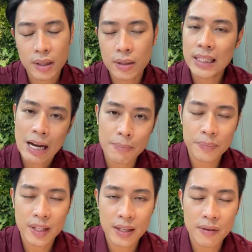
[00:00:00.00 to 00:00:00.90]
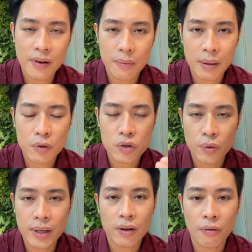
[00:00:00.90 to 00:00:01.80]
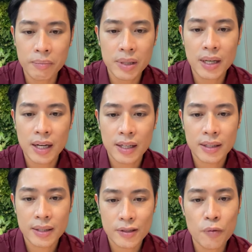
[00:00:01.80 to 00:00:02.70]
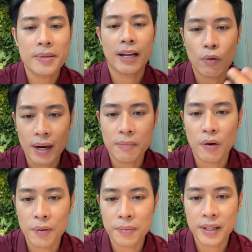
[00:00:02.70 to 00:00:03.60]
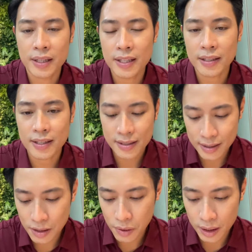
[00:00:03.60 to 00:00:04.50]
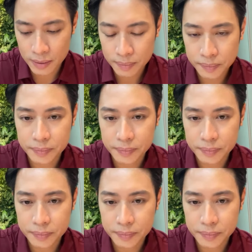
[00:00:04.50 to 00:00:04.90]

Đến thứ năm thì hy vọng là một số nơi có mưa giúp giải tỏa đi bầu không khí thì thời tiết dễ chịu hơn.